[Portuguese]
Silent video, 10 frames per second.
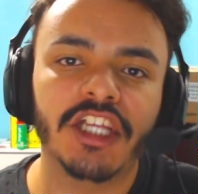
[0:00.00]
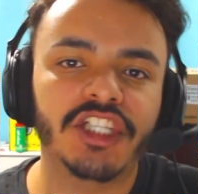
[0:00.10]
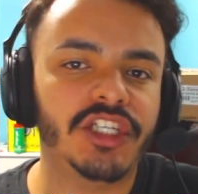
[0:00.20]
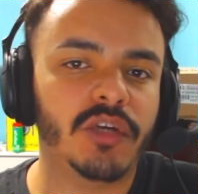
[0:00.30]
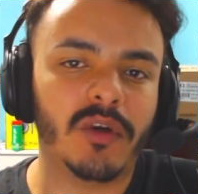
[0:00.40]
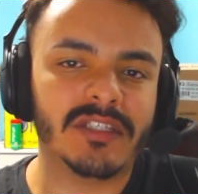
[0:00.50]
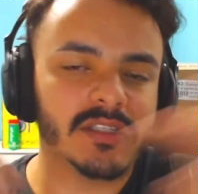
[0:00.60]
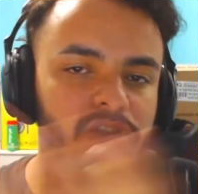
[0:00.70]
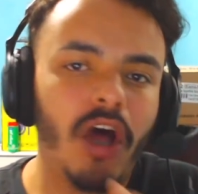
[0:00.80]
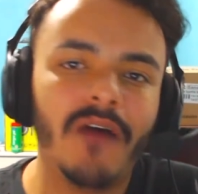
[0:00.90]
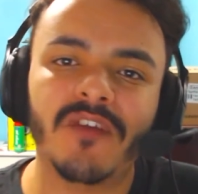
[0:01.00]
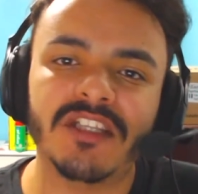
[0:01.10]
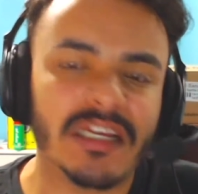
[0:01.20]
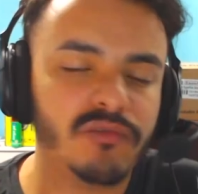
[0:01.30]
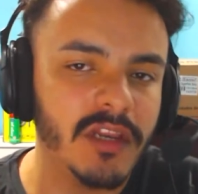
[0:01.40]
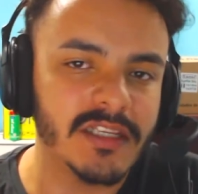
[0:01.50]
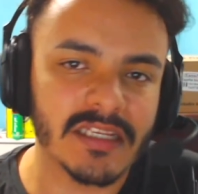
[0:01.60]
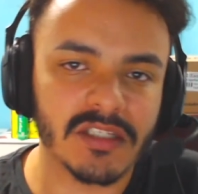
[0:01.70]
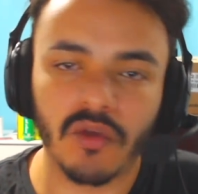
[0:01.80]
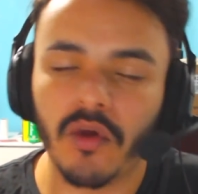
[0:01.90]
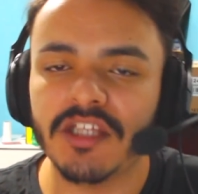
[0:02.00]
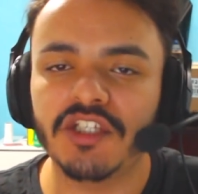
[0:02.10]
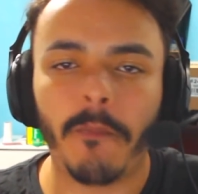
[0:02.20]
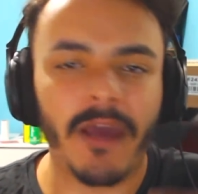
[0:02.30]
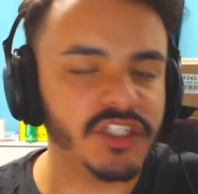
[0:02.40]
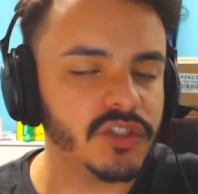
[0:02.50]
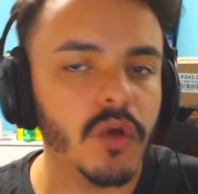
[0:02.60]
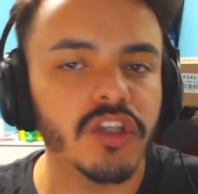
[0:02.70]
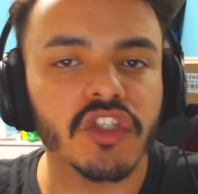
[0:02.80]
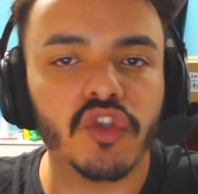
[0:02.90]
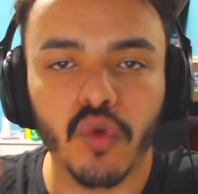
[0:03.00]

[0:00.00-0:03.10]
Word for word: de coisas novas, de atualizações, de patch notes,